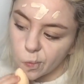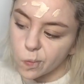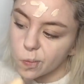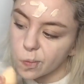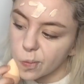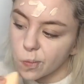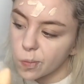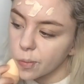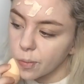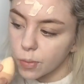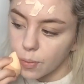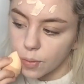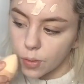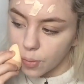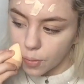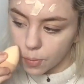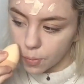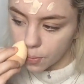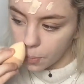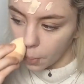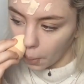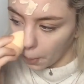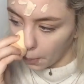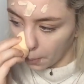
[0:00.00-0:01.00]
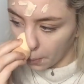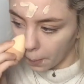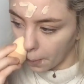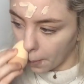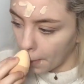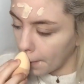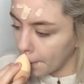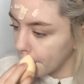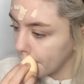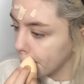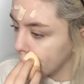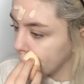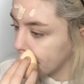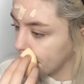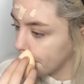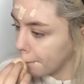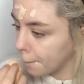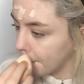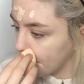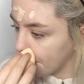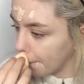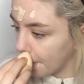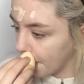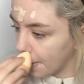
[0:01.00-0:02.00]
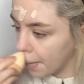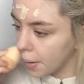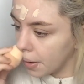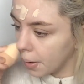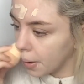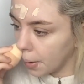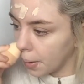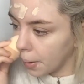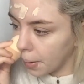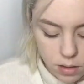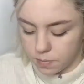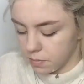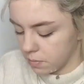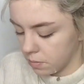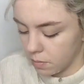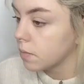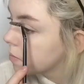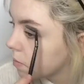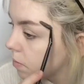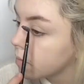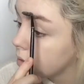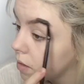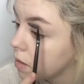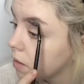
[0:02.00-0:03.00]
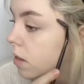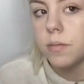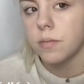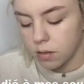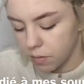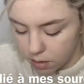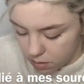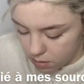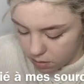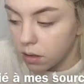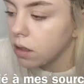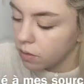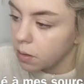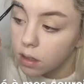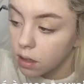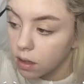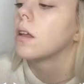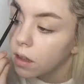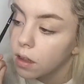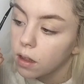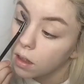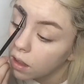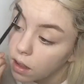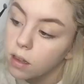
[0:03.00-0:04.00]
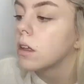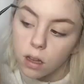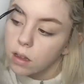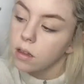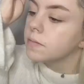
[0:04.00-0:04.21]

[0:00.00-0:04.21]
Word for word: bah, leur anticerne qui est apparemment super.